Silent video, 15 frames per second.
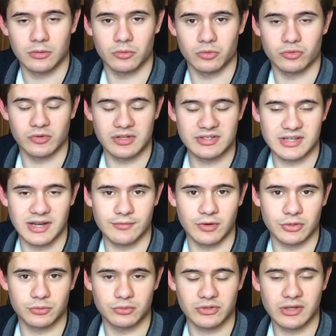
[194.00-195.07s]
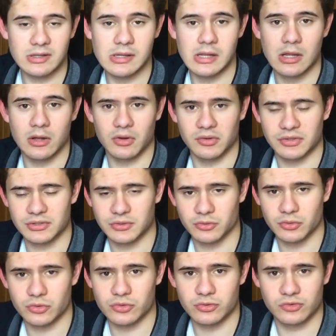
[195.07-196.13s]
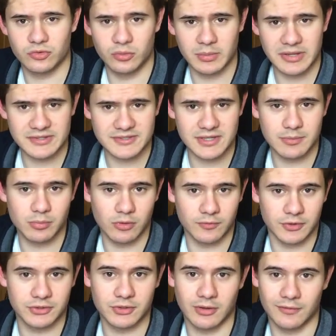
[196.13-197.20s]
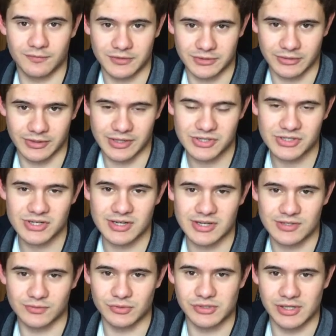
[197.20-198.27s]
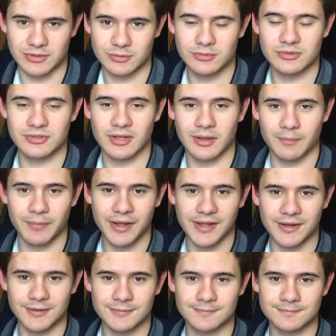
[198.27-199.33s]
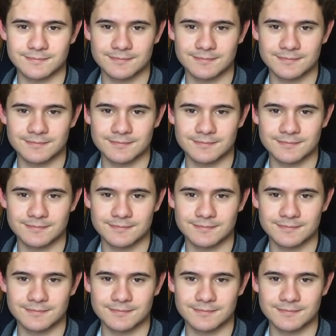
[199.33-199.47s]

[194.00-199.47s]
Donc je vous laisse aller voir tout ça. En attendant, je vous remercie pour votre visionnage et je vous dis à tous, paka.